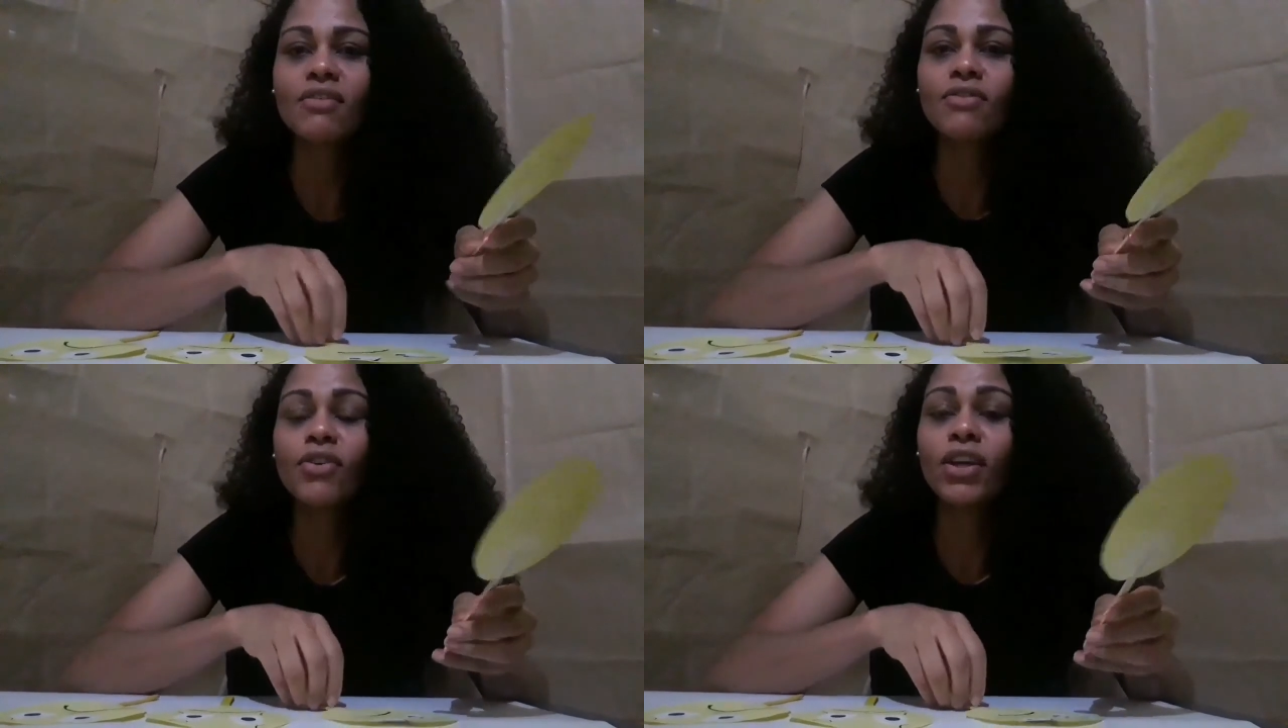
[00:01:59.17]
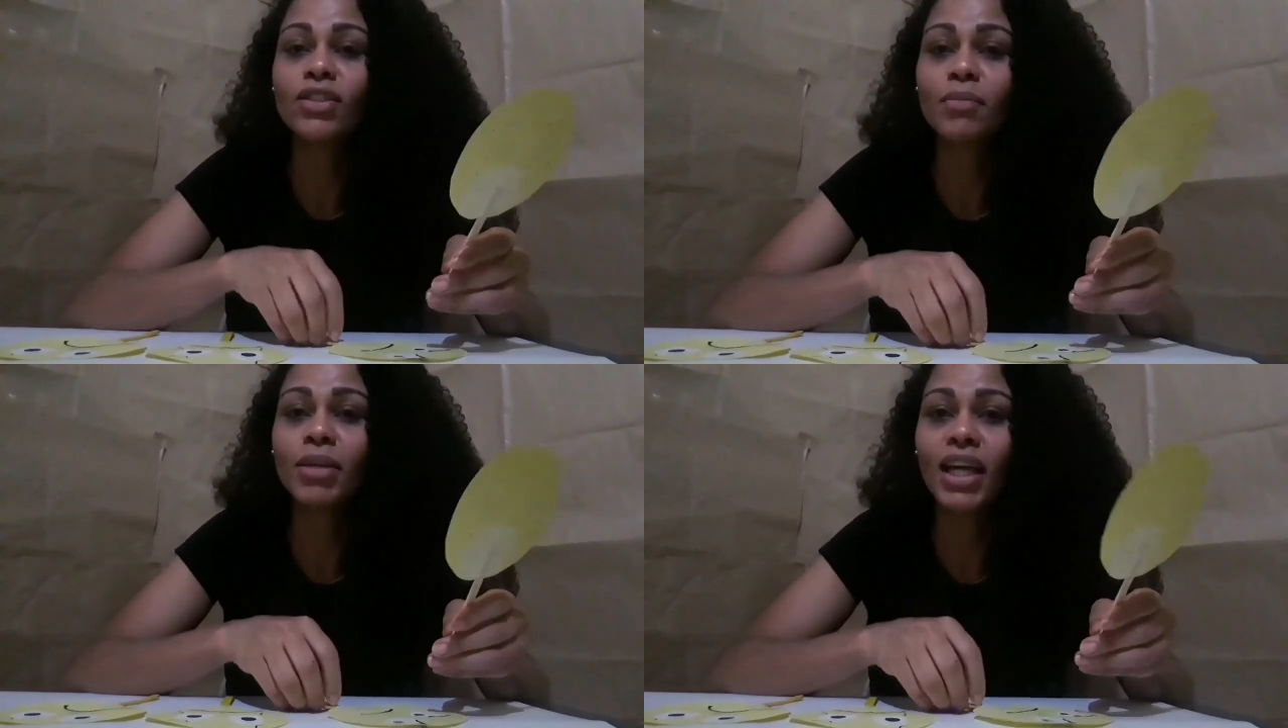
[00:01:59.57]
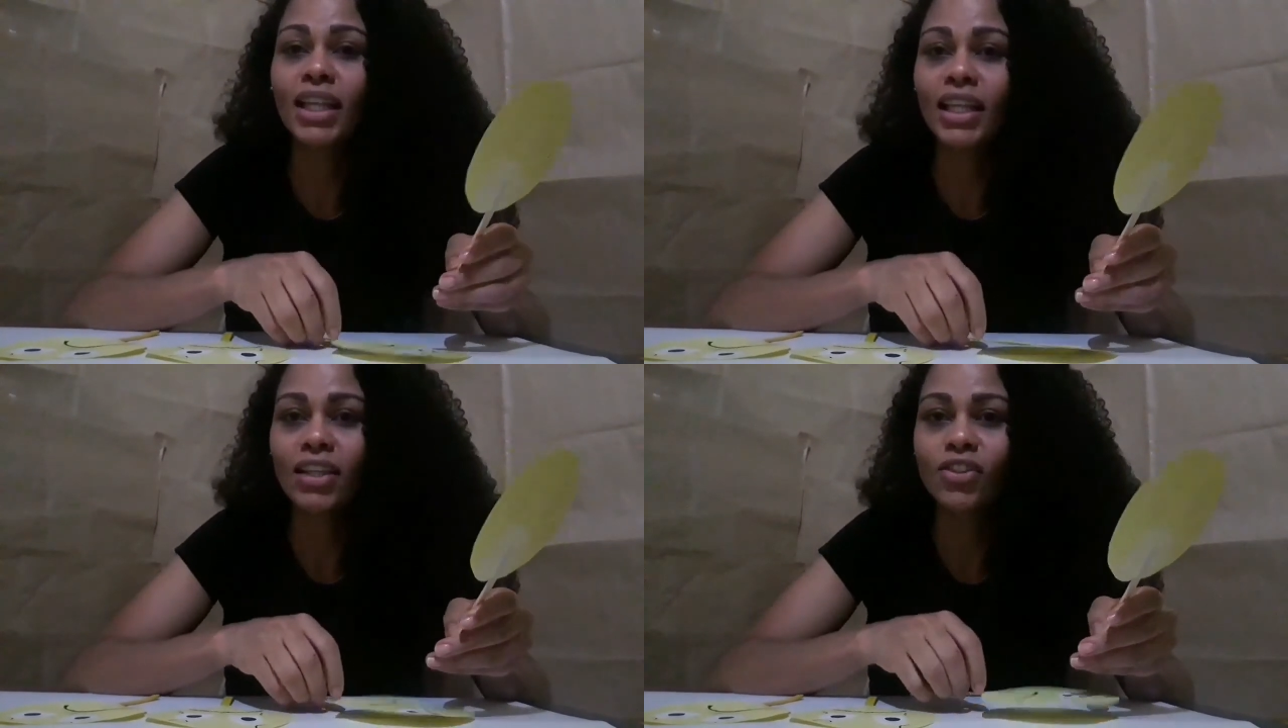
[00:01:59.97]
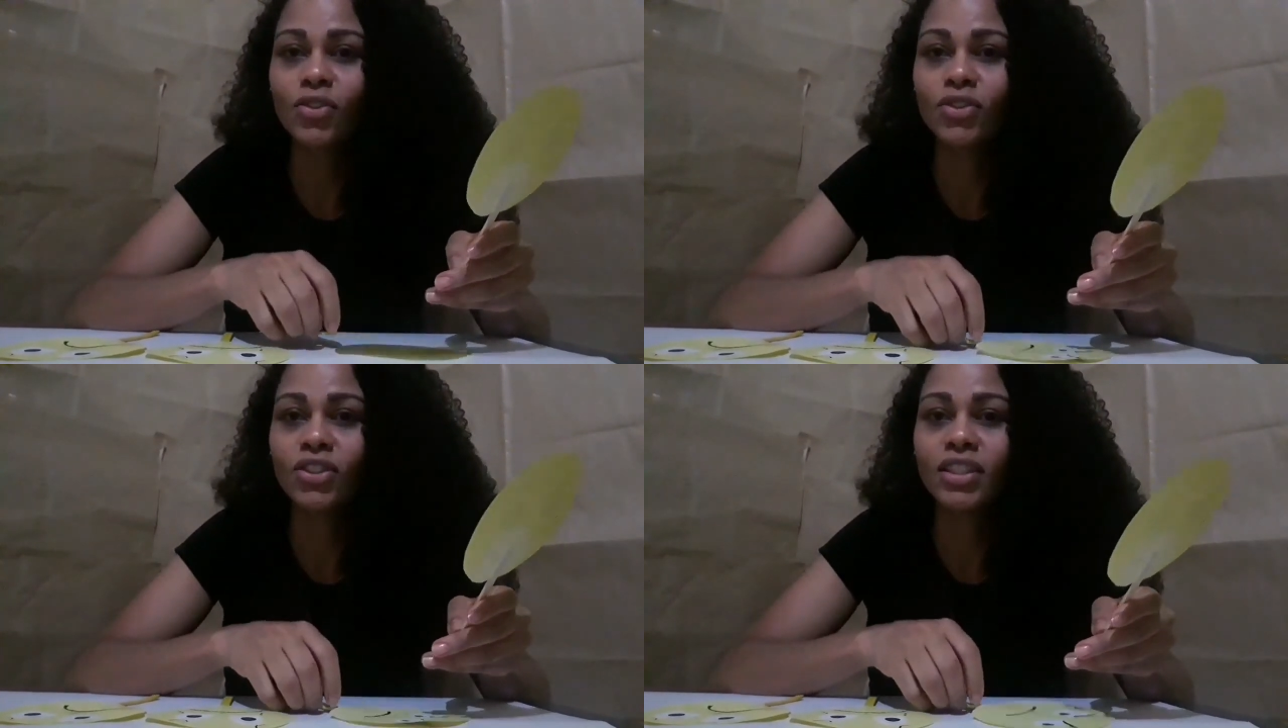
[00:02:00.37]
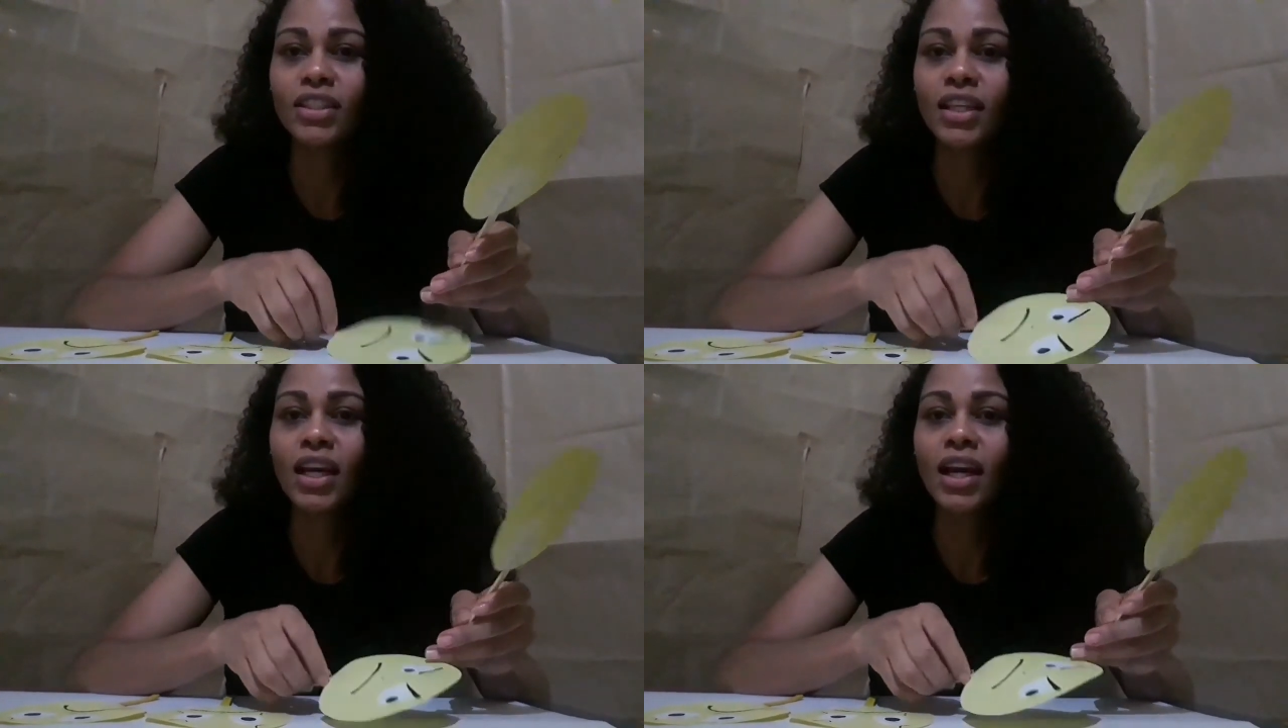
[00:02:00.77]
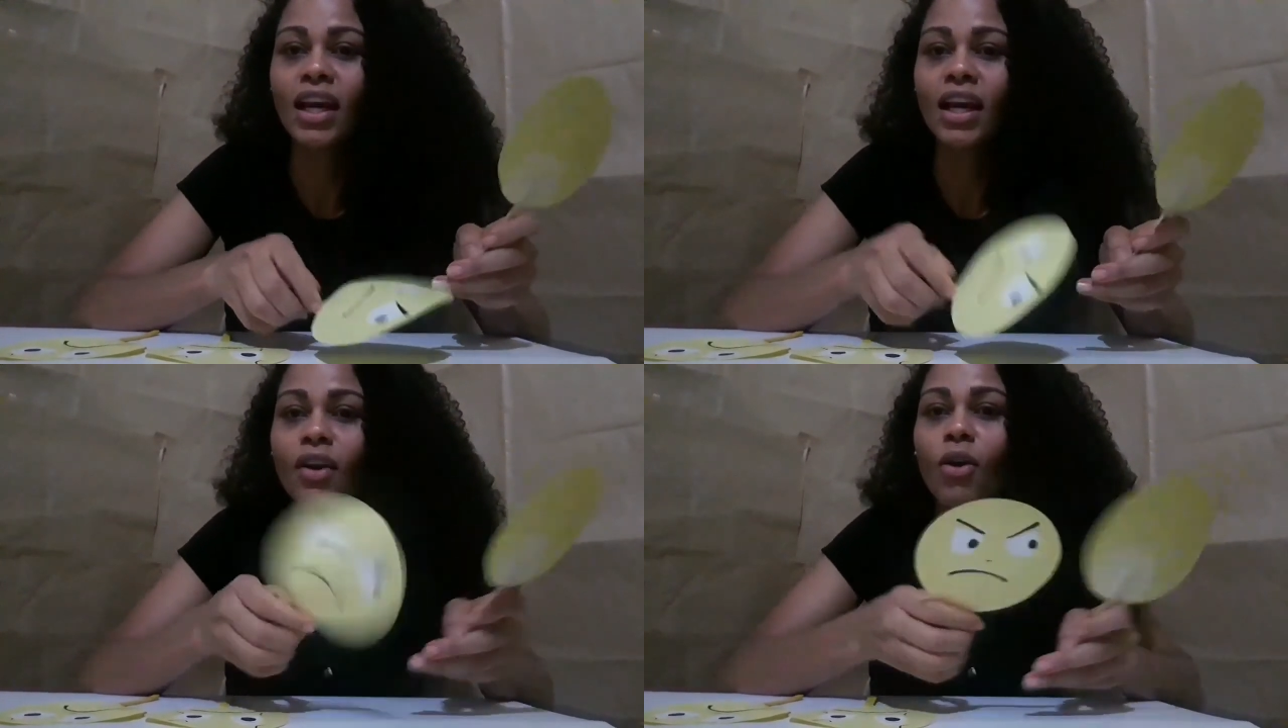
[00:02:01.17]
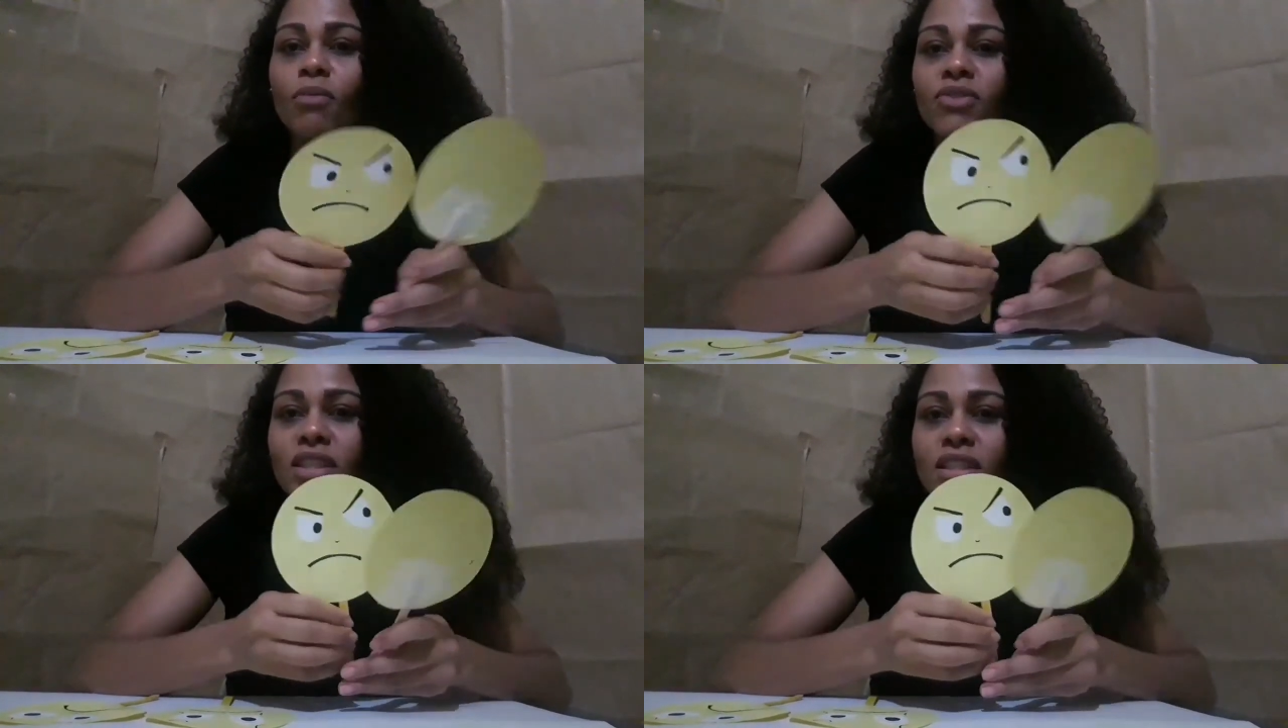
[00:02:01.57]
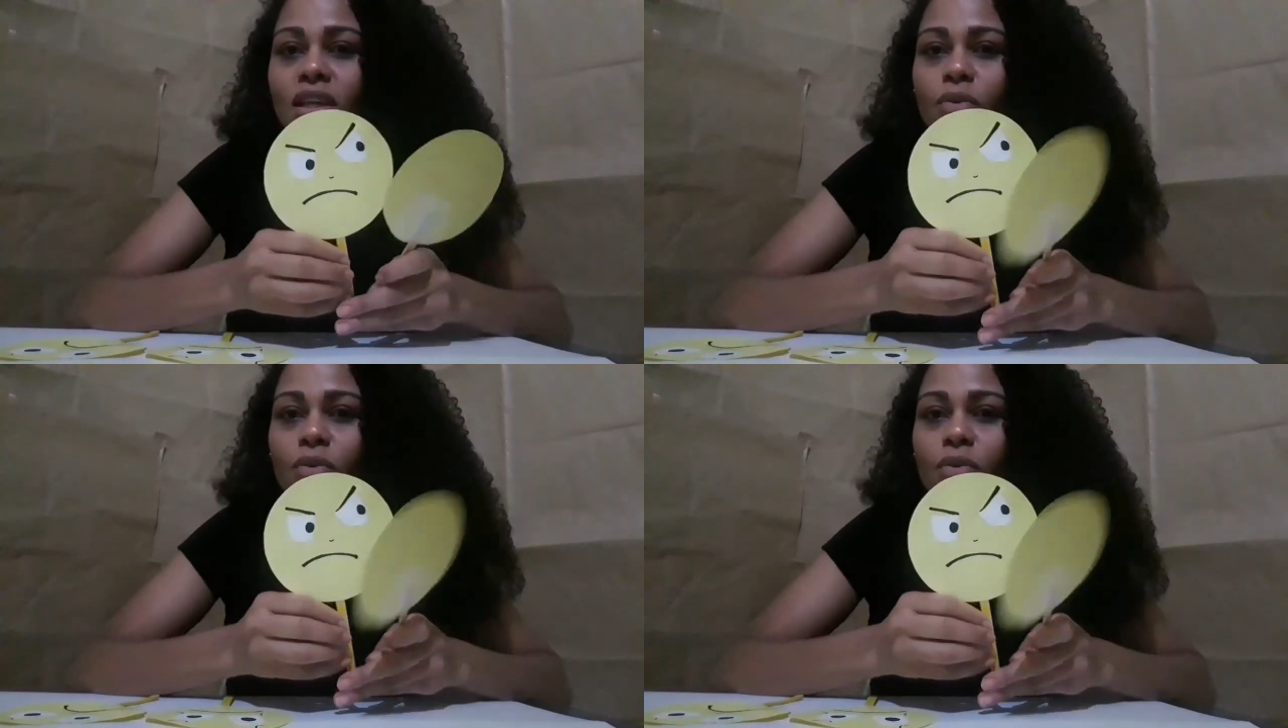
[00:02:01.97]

foi a nossa brincadeira de hoje. Como você está